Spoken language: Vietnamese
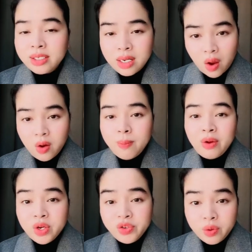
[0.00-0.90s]
xin lỗi
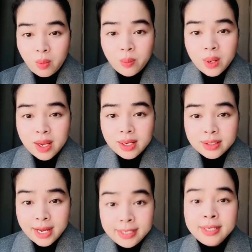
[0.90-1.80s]
bao nhiêu chương mục
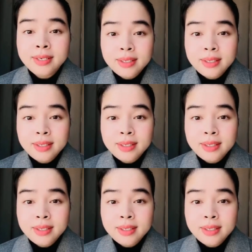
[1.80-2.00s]
thì